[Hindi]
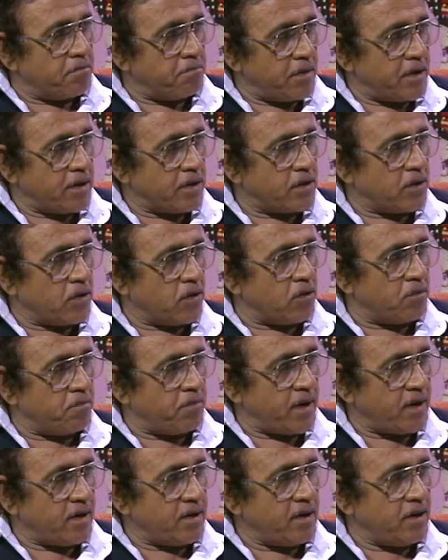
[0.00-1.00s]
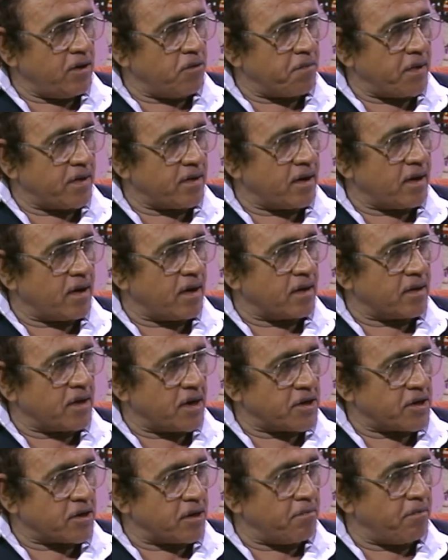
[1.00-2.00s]
मिंटो बेदी उपेंद्र नाथ
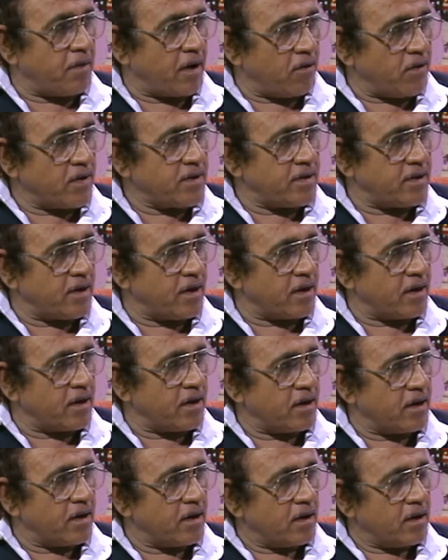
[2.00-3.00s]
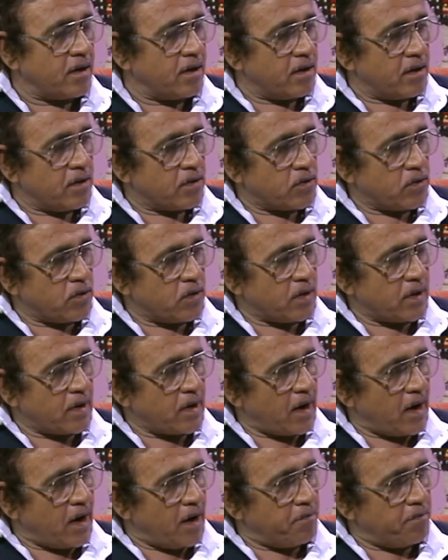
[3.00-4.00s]
अश्क बलवंत सिंह तो
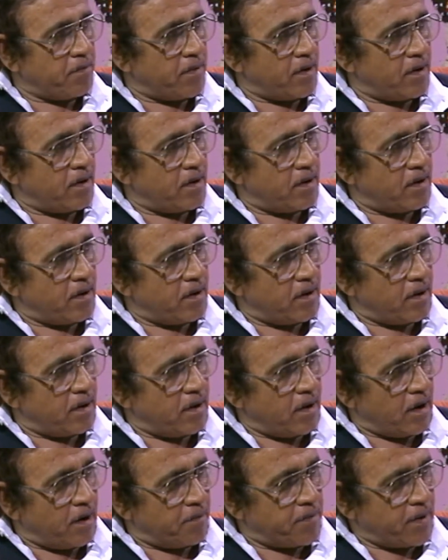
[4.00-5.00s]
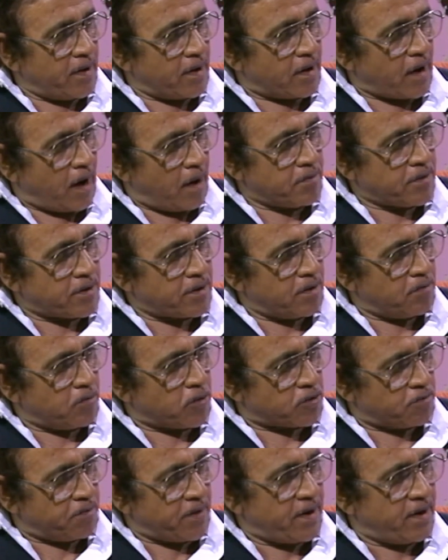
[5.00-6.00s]
क्या आप अपने काम से
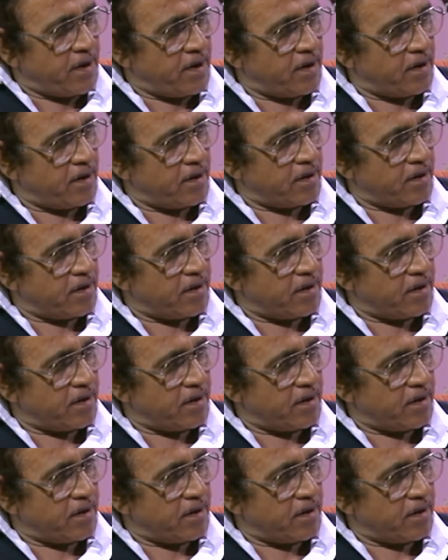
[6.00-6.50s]
मुतमिन हैं